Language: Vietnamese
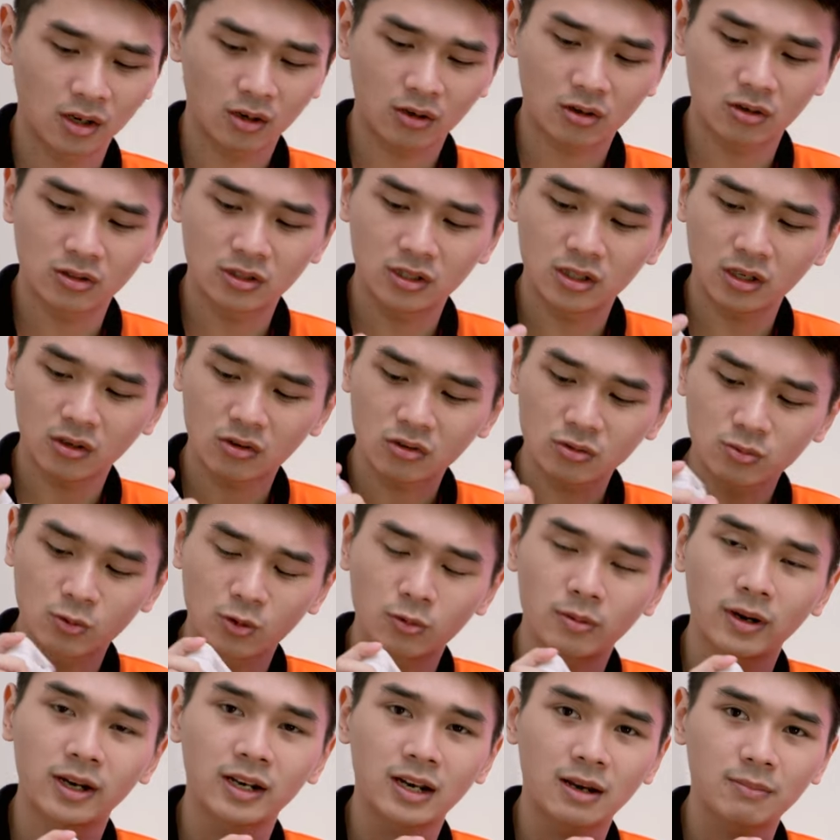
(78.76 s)
Còn chiếc Osmo
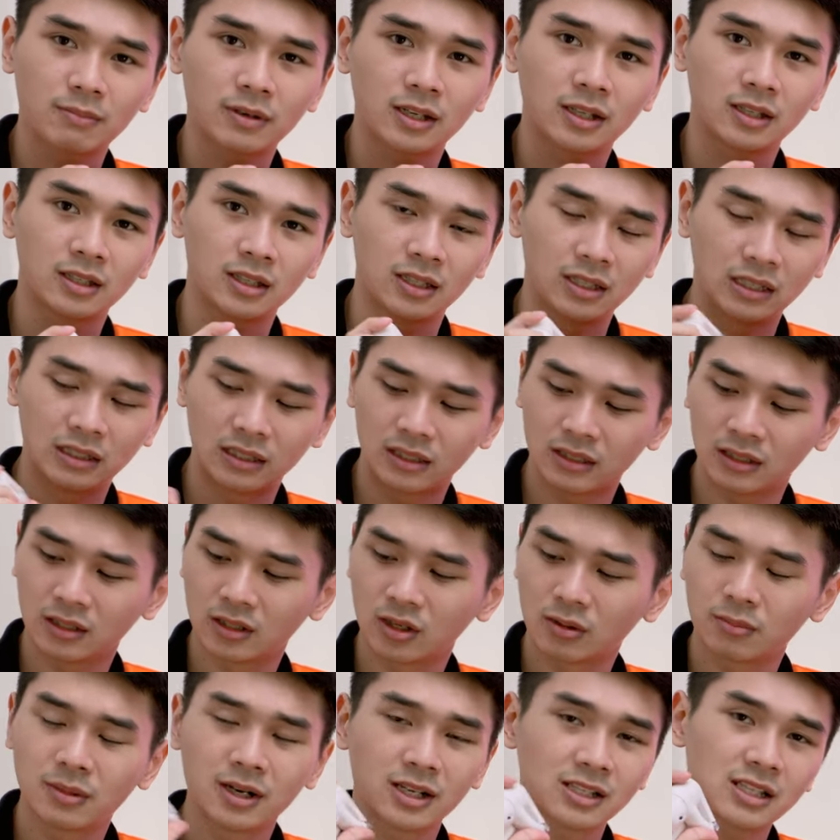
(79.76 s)
Mobile năm này thì
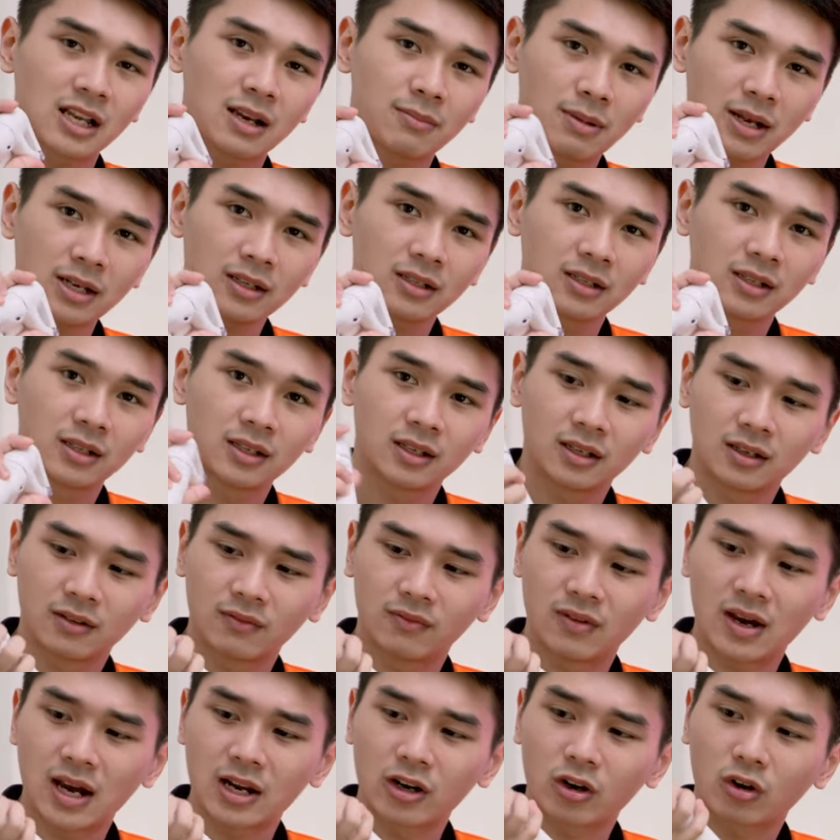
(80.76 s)
nó mới ra mắt
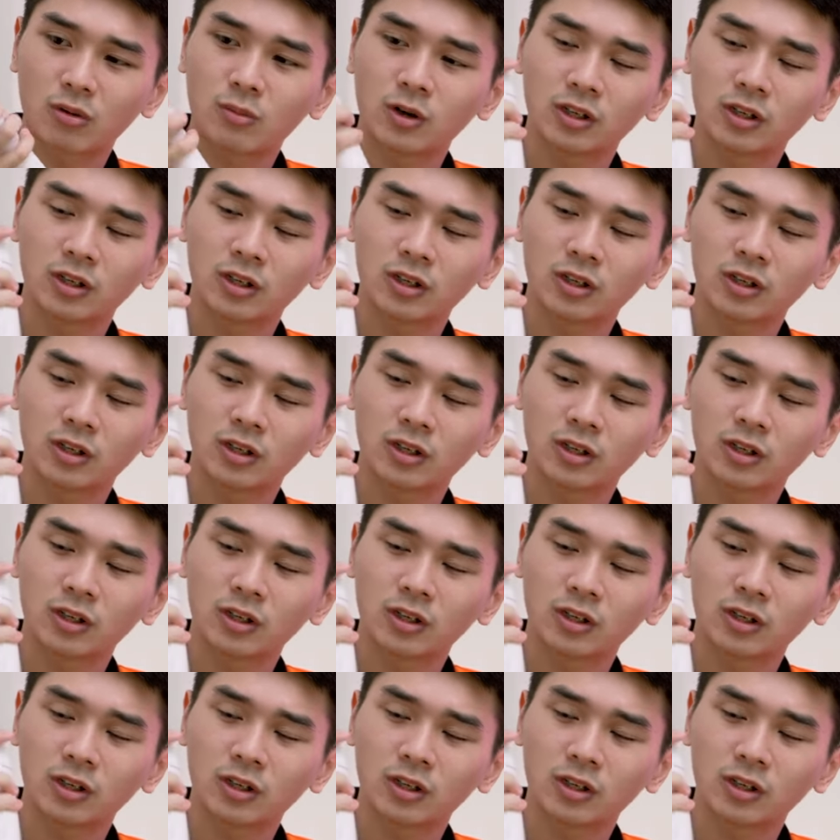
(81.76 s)
và nó